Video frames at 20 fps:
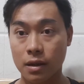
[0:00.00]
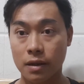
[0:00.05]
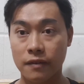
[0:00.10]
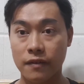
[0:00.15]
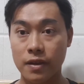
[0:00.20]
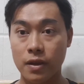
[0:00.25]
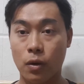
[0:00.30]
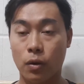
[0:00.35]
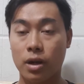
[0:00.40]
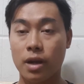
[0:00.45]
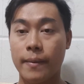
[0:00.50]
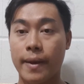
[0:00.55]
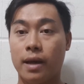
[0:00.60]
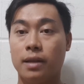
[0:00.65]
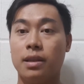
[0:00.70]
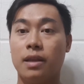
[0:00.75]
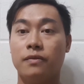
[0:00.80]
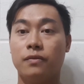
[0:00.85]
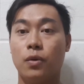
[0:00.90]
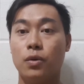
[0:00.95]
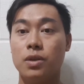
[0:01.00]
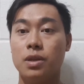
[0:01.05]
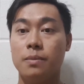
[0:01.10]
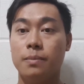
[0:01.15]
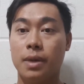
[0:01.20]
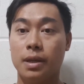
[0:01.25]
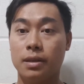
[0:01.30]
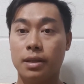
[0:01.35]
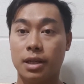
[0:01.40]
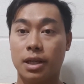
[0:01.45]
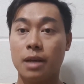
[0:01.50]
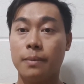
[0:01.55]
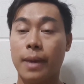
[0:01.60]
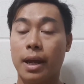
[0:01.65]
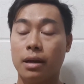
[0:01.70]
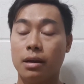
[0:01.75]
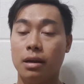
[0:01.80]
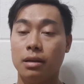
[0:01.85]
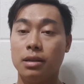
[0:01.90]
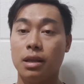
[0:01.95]
ví dụ các bạn ở thành phố Hồ Chí Minh thì các
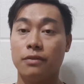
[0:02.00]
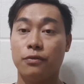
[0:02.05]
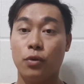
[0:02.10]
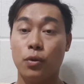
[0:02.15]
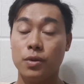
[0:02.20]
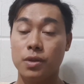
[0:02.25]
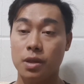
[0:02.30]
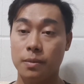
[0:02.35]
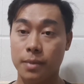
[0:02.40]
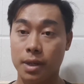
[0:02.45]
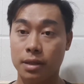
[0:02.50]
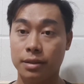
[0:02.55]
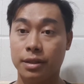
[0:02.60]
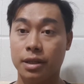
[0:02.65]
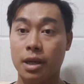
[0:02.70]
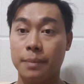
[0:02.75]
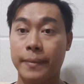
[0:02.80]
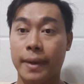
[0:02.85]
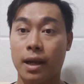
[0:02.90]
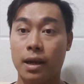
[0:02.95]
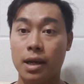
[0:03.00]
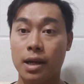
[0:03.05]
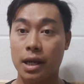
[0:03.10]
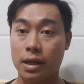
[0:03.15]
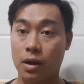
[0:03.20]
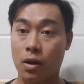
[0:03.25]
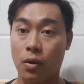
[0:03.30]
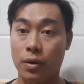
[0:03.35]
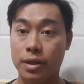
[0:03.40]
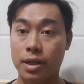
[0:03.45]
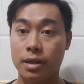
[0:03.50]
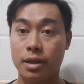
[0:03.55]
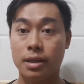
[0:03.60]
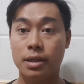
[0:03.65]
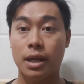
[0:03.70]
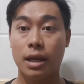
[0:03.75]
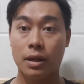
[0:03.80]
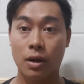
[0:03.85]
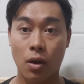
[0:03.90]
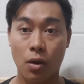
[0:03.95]
bạn đến thành phố Hồ Chí Minh các bạn Nội thì đến
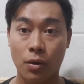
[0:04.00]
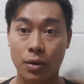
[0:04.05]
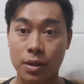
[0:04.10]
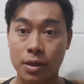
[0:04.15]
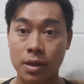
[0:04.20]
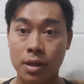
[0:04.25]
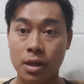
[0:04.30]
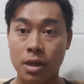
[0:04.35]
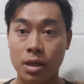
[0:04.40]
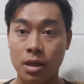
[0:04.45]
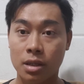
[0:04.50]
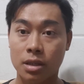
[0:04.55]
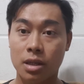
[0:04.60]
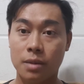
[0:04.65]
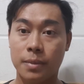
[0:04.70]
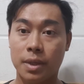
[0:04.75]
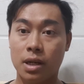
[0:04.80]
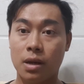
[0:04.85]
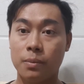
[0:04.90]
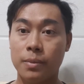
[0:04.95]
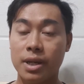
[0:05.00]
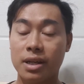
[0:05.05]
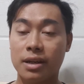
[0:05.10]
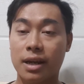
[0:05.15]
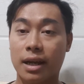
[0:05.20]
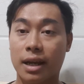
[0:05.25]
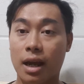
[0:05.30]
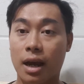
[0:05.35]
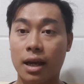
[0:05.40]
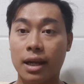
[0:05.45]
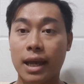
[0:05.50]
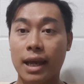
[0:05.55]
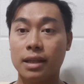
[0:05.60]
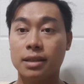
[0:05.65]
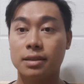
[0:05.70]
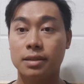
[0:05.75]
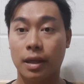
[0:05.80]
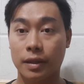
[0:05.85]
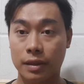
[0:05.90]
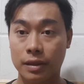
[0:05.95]
Hà Nội thì mình không biết rằng ở
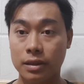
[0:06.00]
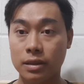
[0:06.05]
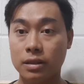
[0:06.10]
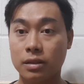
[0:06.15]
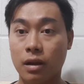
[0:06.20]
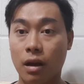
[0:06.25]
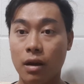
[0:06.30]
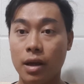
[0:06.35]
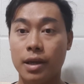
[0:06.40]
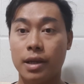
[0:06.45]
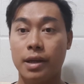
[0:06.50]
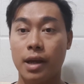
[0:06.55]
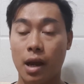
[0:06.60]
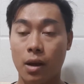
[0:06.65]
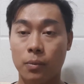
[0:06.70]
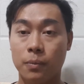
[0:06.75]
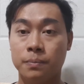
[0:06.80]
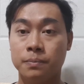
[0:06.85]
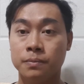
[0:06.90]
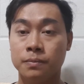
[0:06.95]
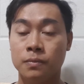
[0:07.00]
các tỉnh có hay không